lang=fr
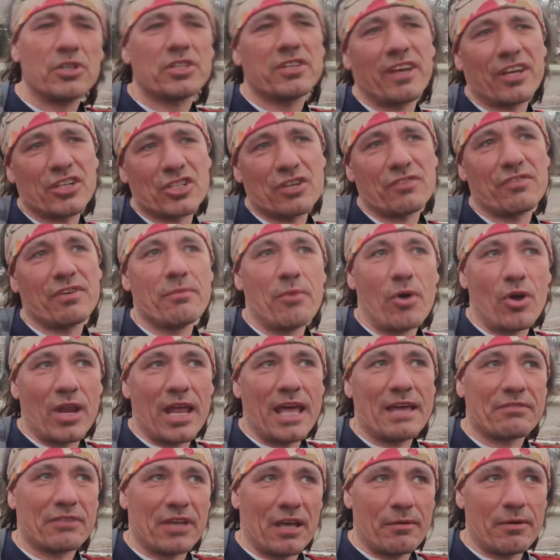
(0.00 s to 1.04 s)
c'est vrai que j'ai fait mon
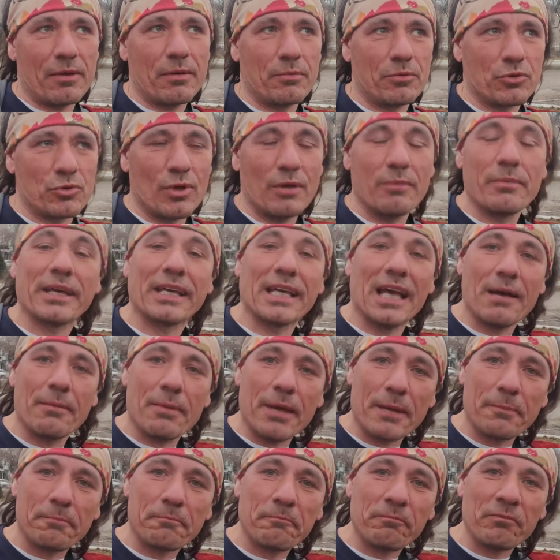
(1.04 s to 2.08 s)
live quand même habituel, mais quand
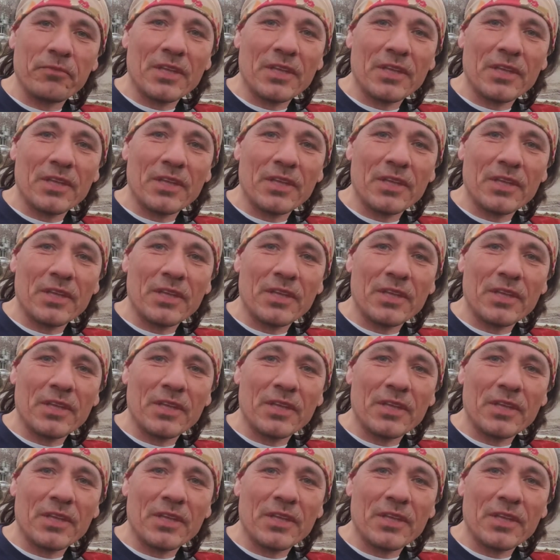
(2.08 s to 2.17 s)
même.